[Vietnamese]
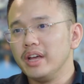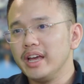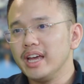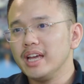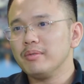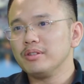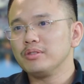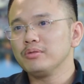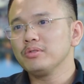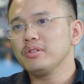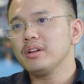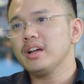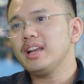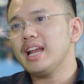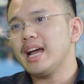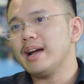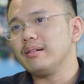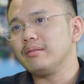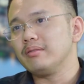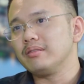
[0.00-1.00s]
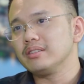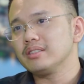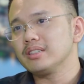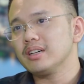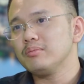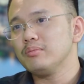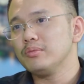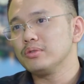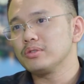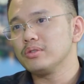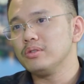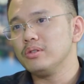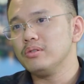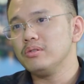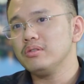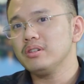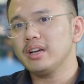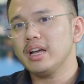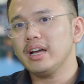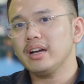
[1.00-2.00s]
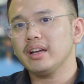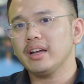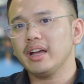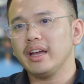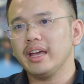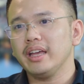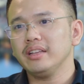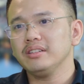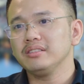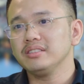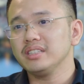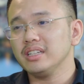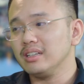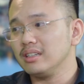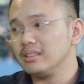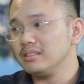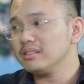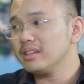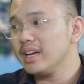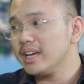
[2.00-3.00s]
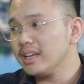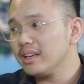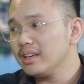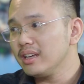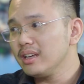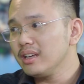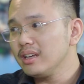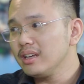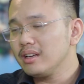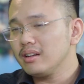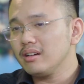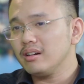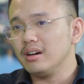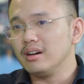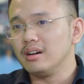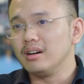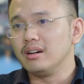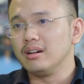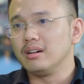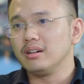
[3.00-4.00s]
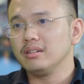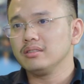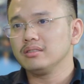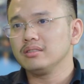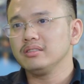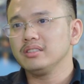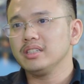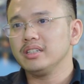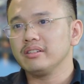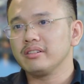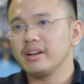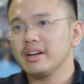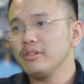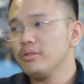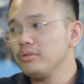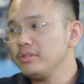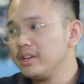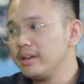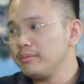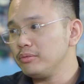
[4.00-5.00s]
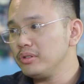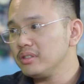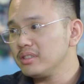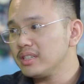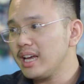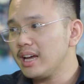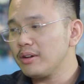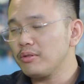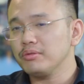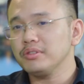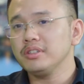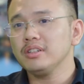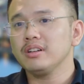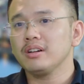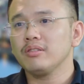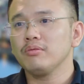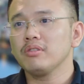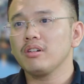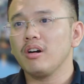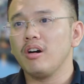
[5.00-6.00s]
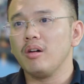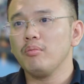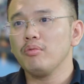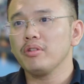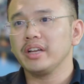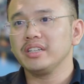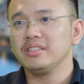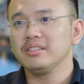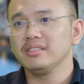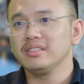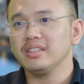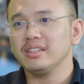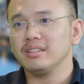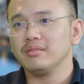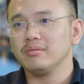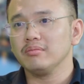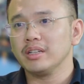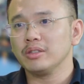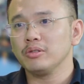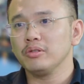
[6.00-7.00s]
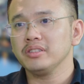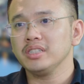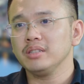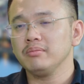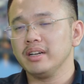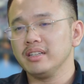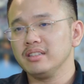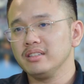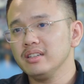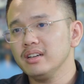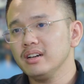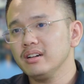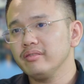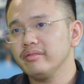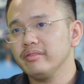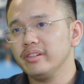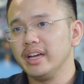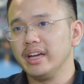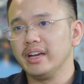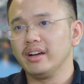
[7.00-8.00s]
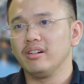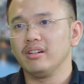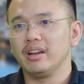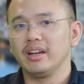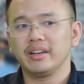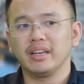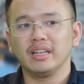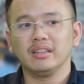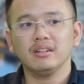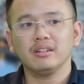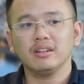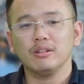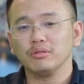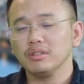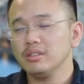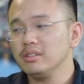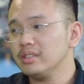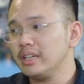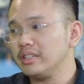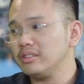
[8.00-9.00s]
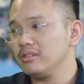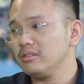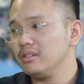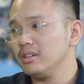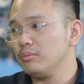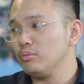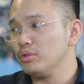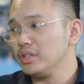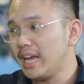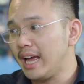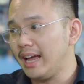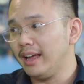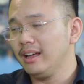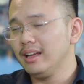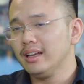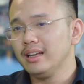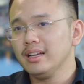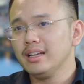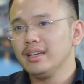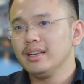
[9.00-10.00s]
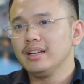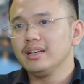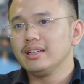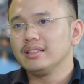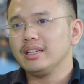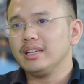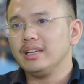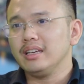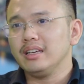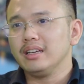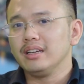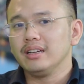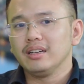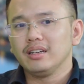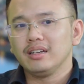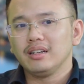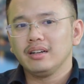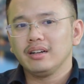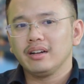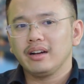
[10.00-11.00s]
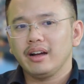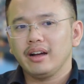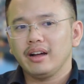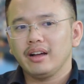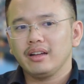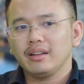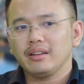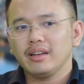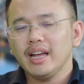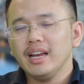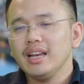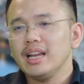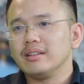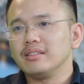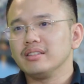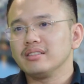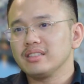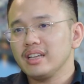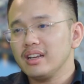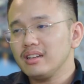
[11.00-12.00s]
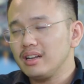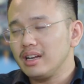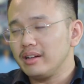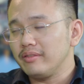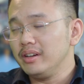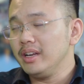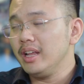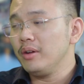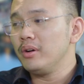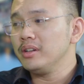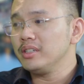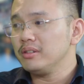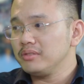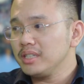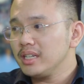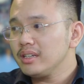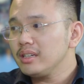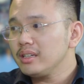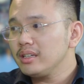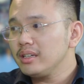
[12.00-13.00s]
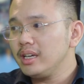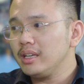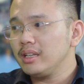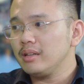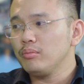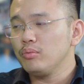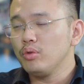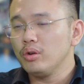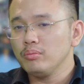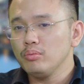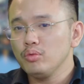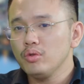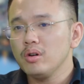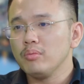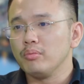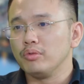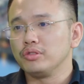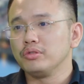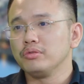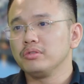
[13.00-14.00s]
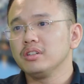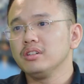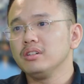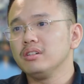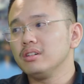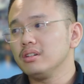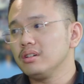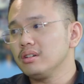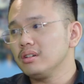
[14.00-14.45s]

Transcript: đề mà chúng tôi đã làm trong một số các cái chương trình trước đây ở chương trình Radio Nhà Đẹp Chuyên Gia, cũng như là cũng có một cái chương trình mà tôi đã trình bày riêng về gọi là kiến thức đầu tư dành cho người mua nhà. Thì đây là thực chất là vấn đề quan trọng nhất khi muốn mua một chung cư.